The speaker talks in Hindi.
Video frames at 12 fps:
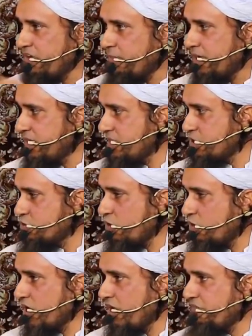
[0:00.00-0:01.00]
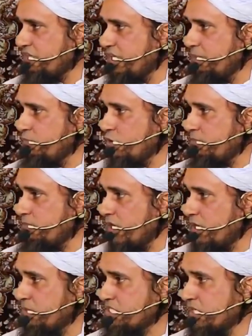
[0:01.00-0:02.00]
फमनतुर्रा फ़ी
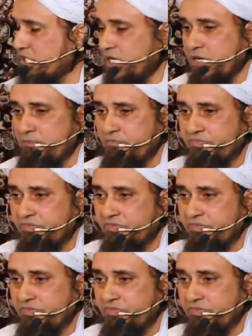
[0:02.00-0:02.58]
मखमसतिन